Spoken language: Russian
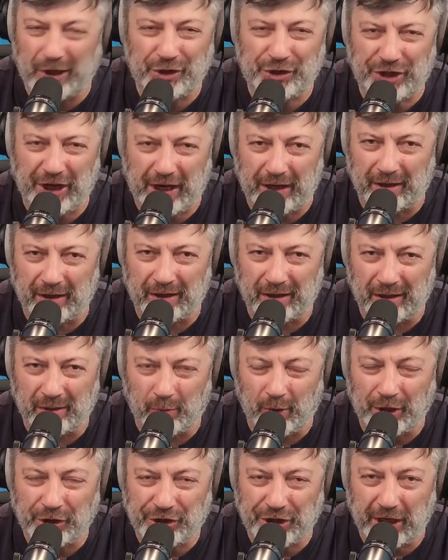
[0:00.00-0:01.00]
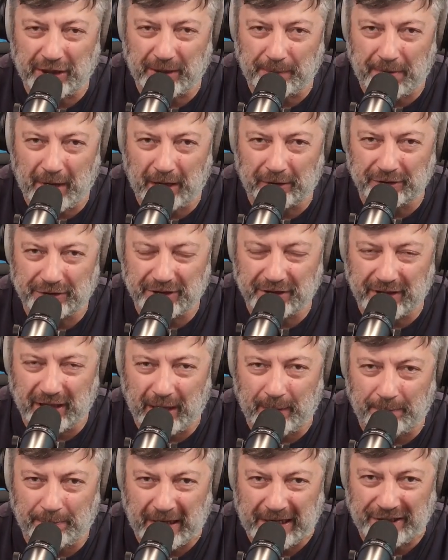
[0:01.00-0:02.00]
One China, э, One China
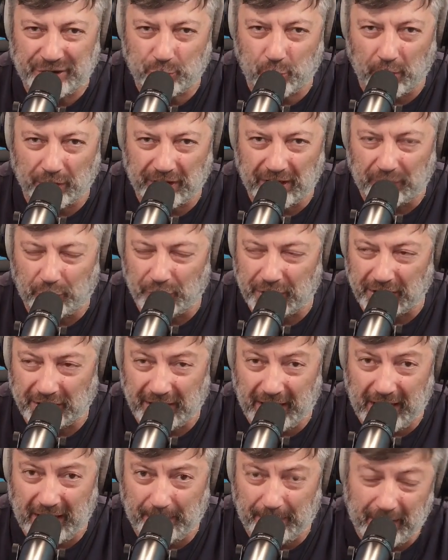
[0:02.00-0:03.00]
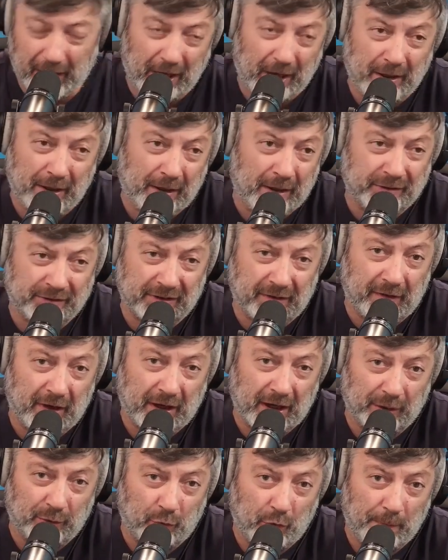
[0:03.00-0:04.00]
Policy, да, политику одного Китая, по крайней мере, на
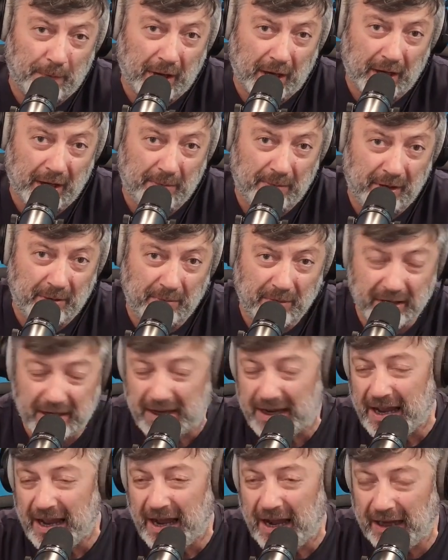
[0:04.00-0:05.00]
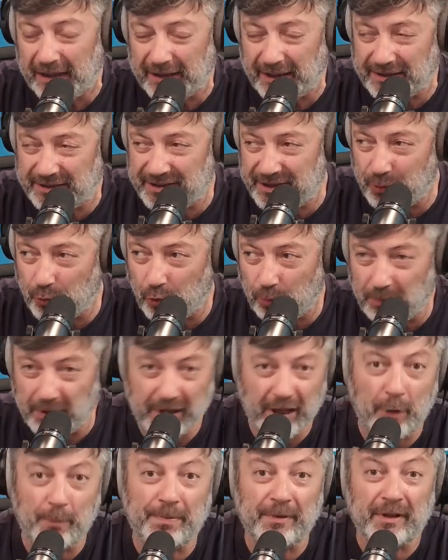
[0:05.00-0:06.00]
словах, которую, по крайней мере, мы
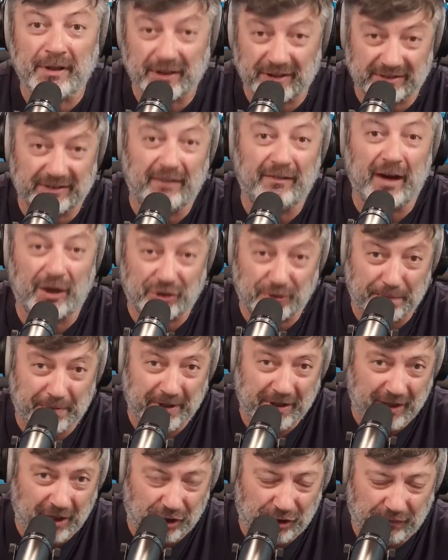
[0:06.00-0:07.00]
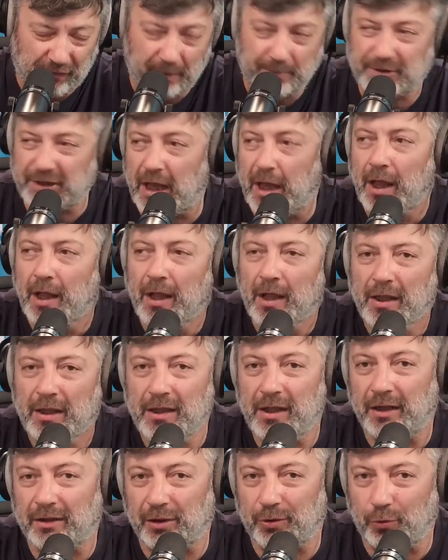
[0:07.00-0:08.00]
анонсируем, и на словах же придерживаемся,
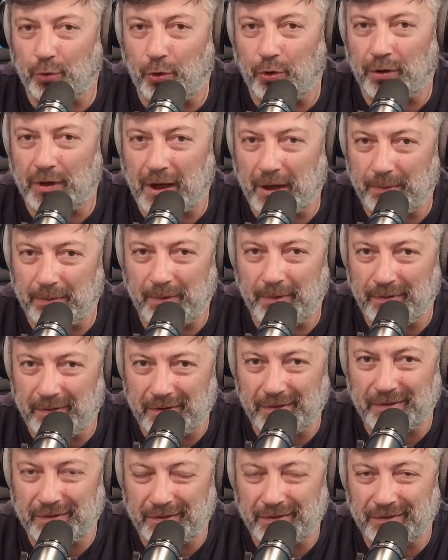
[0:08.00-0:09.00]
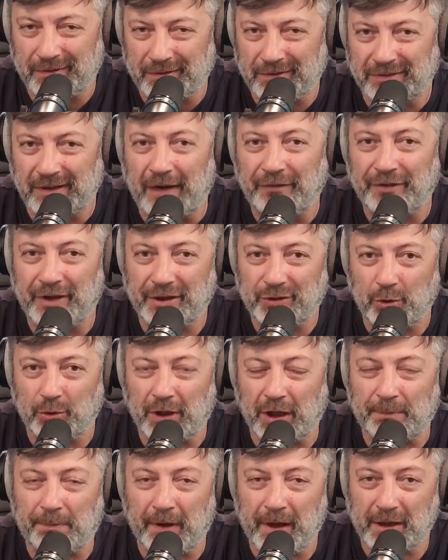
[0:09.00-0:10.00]
и это то, как бы, главный
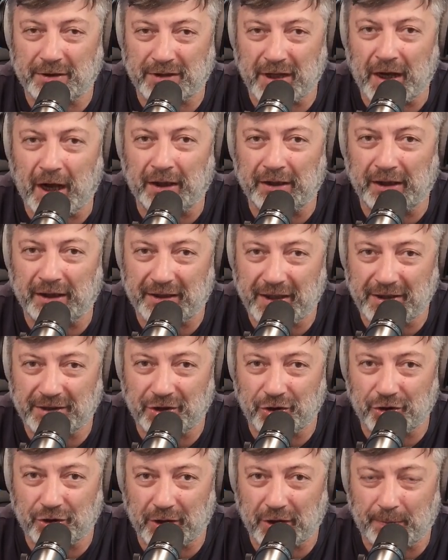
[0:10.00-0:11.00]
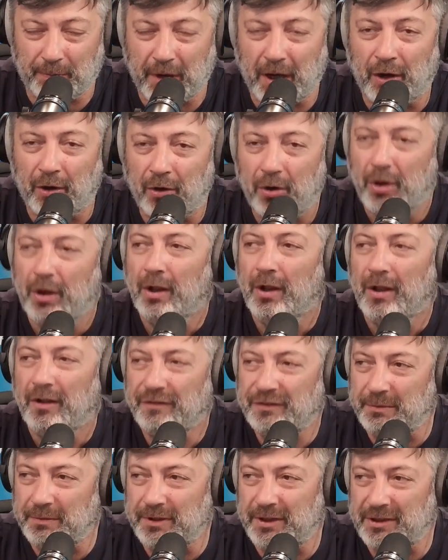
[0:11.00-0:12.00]
результат поездки когда-то Киссинджера к Мао
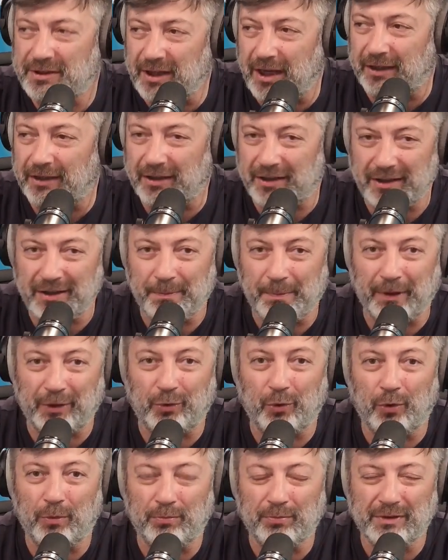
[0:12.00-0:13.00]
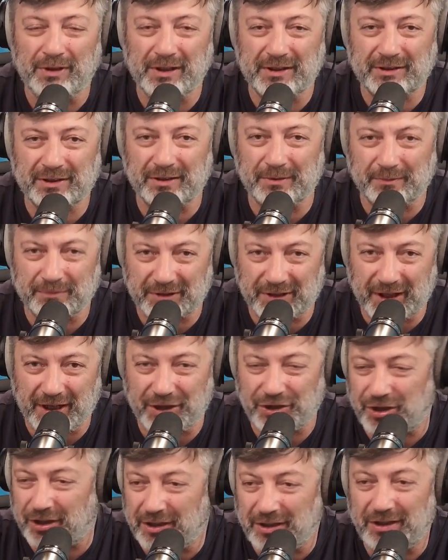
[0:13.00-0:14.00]
в 70-х, и потом Никсоном
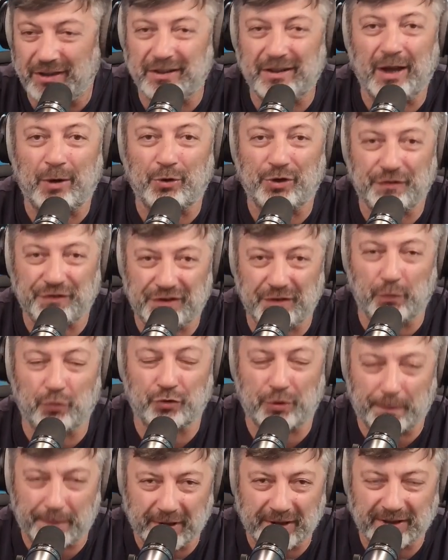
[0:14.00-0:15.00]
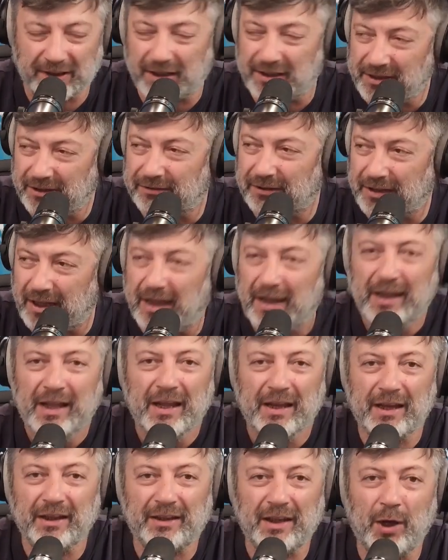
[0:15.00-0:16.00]
встреча, и, короче, всего, что происходило,
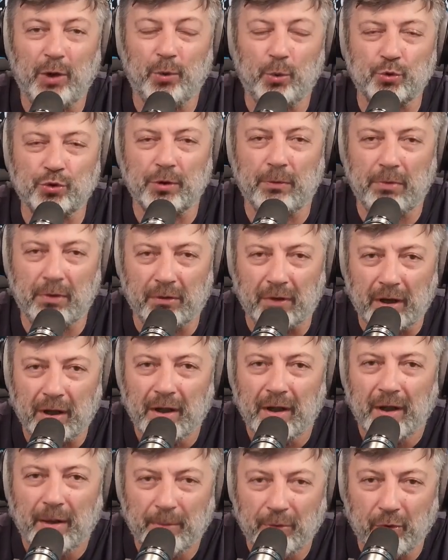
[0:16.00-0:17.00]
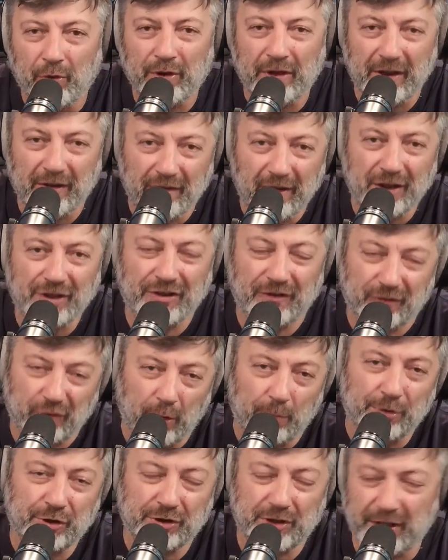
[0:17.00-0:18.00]
да, Китаю нужно было многие
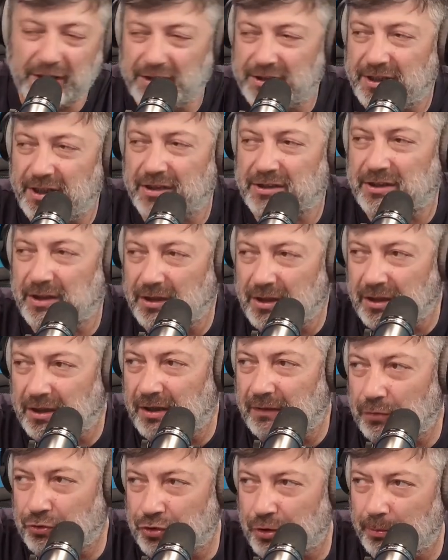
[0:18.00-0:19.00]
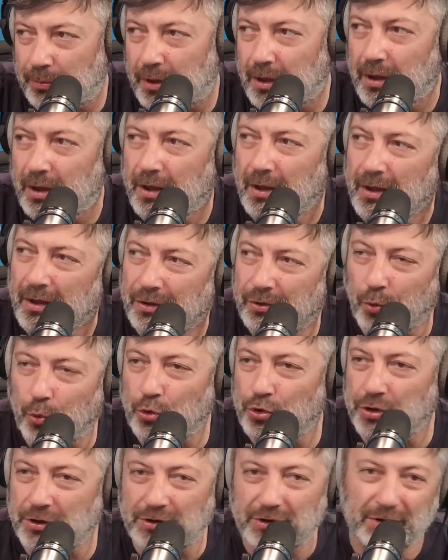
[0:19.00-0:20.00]
вещи, в том числе, естественно, для того, чтобы
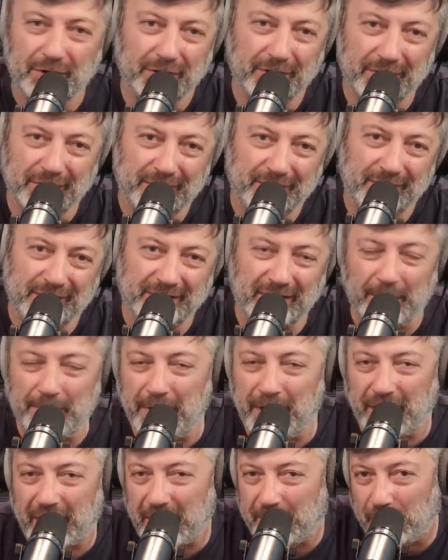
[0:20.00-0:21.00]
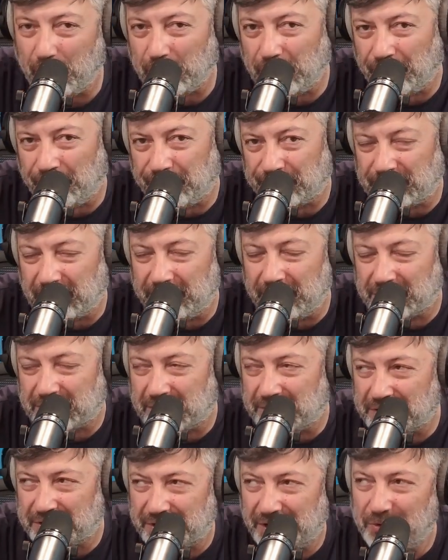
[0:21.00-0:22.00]
дружить э, с Америкой против
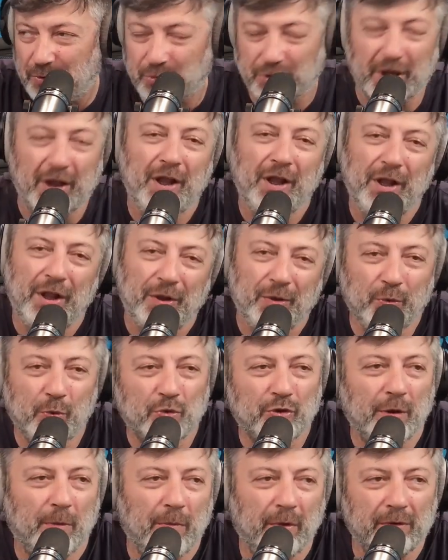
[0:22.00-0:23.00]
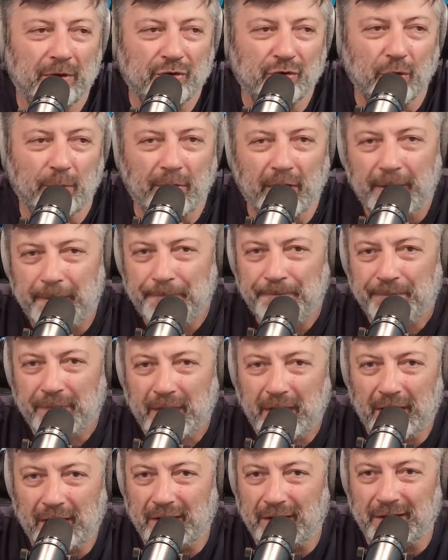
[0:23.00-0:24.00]
Советского Союза, нужно было, чтобы
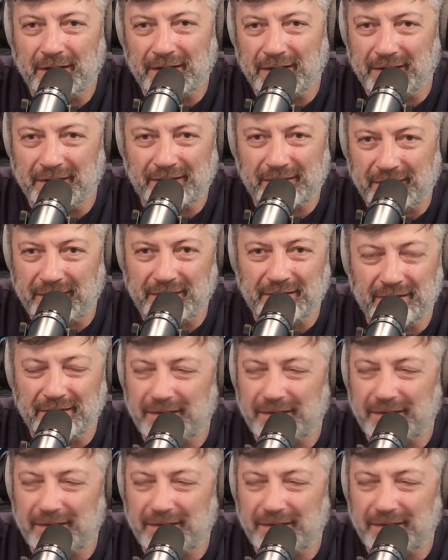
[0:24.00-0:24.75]
э,